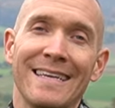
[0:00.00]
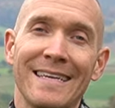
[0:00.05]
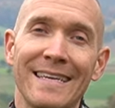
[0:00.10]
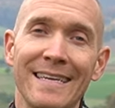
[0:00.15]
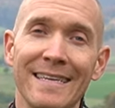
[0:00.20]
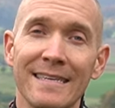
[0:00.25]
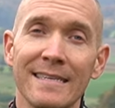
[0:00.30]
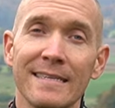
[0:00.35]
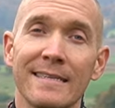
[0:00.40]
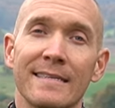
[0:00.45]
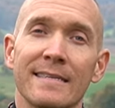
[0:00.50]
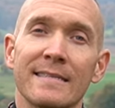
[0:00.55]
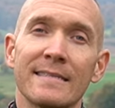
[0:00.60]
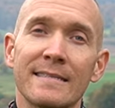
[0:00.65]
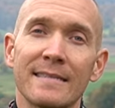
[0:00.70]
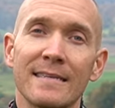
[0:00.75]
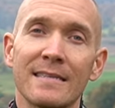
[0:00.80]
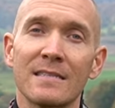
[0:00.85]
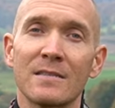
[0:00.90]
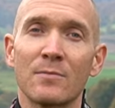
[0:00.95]
Ähnlich
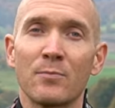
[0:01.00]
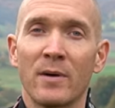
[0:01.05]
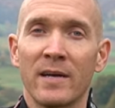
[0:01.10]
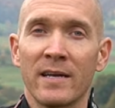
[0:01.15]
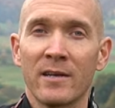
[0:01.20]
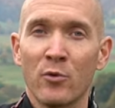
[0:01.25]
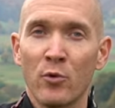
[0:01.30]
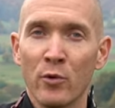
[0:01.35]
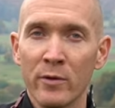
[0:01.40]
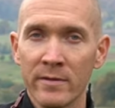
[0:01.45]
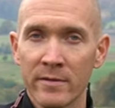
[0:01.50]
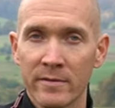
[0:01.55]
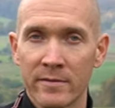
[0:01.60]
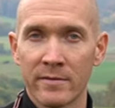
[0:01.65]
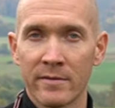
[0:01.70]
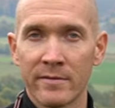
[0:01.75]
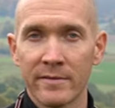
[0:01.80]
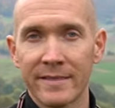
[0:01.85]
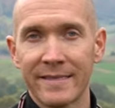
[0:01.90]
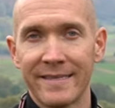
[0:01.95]
ist das bei
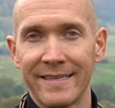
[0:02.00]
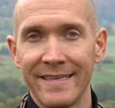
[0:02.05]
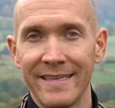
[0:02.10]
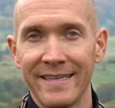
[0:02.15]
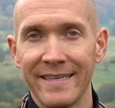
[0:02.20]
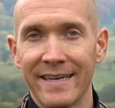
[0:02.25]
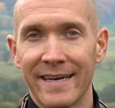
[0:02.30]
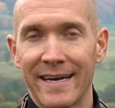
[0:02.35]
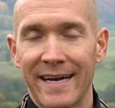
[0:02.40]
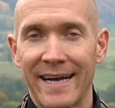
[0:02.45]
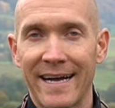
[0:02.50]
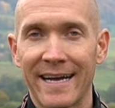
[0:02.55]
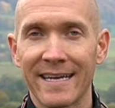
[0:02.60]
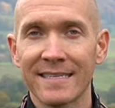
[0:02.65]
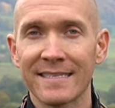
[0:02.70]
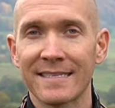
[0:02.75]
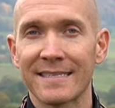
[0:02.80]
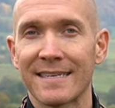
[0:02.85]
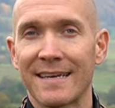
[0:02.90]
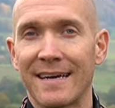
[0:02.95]
Hunden, die
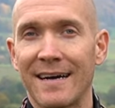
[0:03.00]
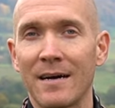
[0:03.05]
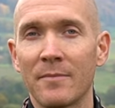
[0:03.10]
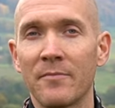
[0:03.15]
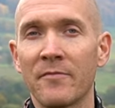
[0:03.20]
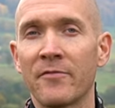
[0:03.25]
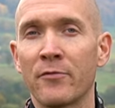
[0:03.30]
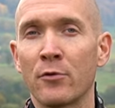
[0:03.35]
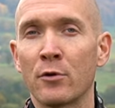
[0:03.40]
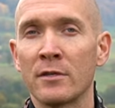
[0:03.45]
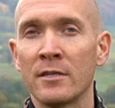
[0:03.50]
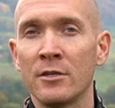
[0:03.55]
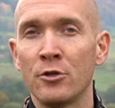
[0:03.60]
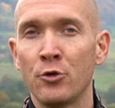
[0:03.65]
Angst haben, vor die